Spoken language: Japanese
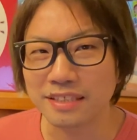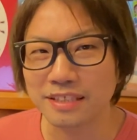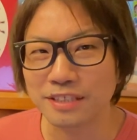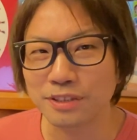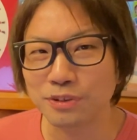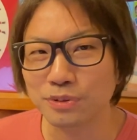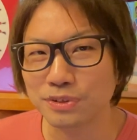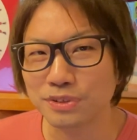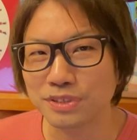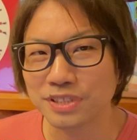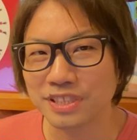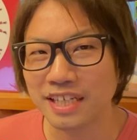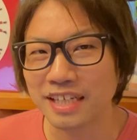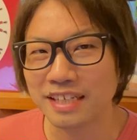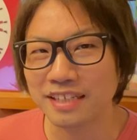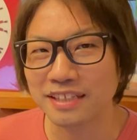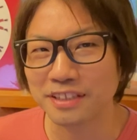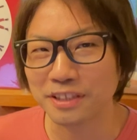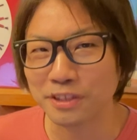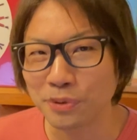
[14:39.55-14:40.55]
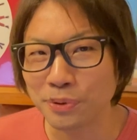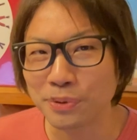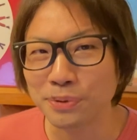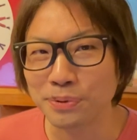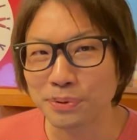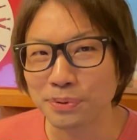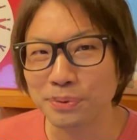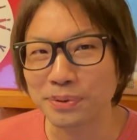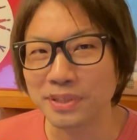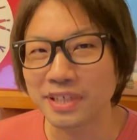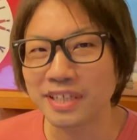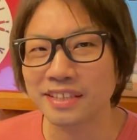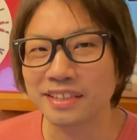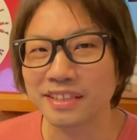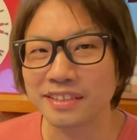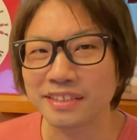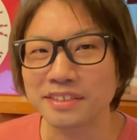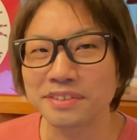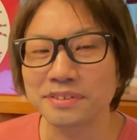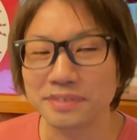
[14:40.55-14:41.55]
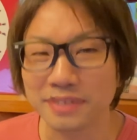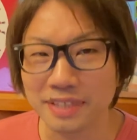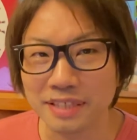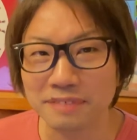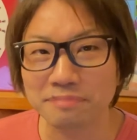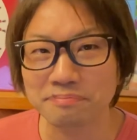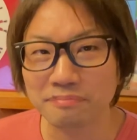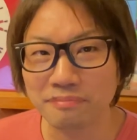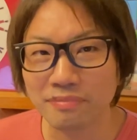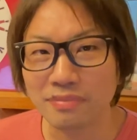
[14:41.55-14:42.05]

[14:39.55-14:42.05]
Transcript: 気の使い方、距離の取り方ですよね。